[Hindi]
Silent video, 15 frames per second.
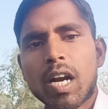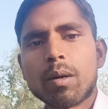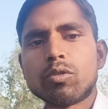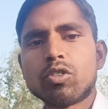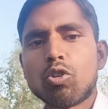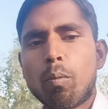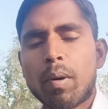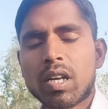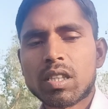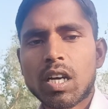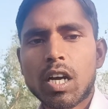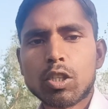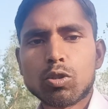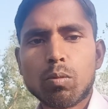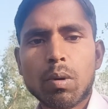और बर्फ़
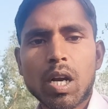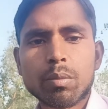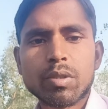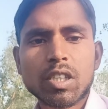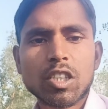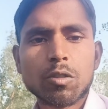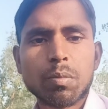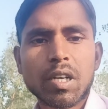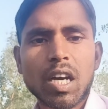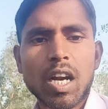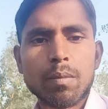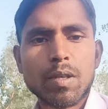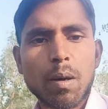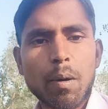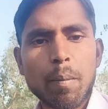जो पड़ता है तो बर्फ़ से
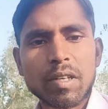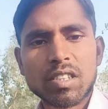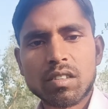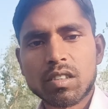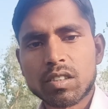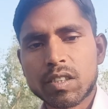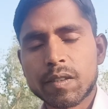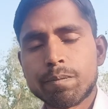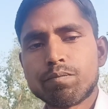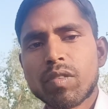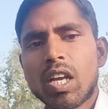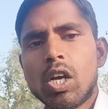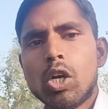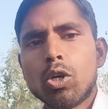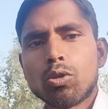किस प्रकार हम यहाँ पर बचा
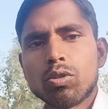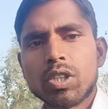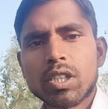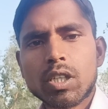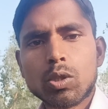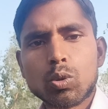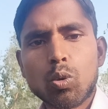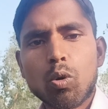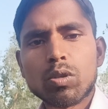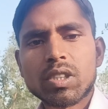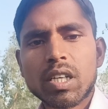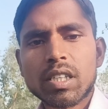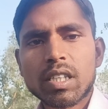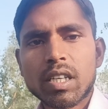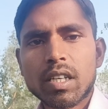सकते हैं तो देखिए
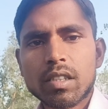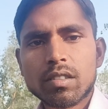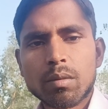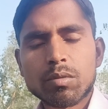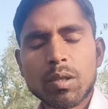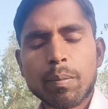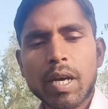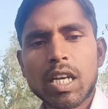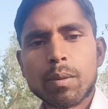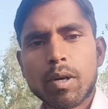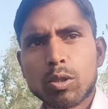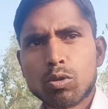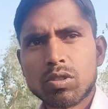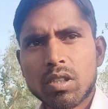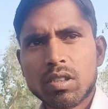दो तरीके हैं
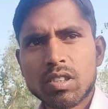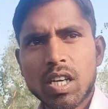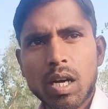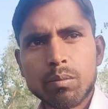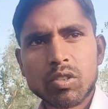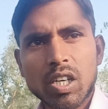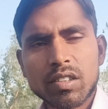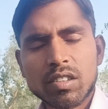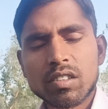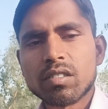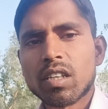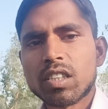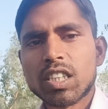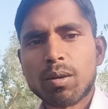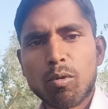सबसे पहली बात तो जैसे कि आप
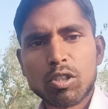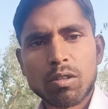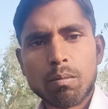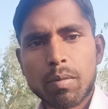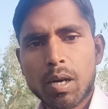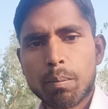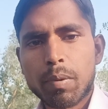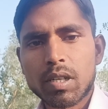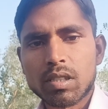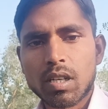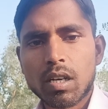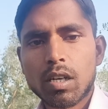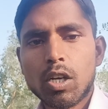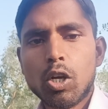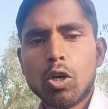जानते हैं सर्दी के मौसम में
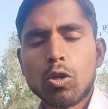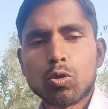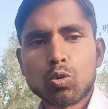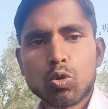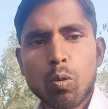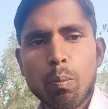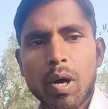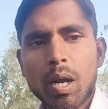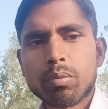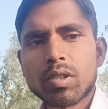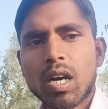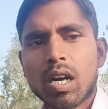बर्फ़ पड़ता है तो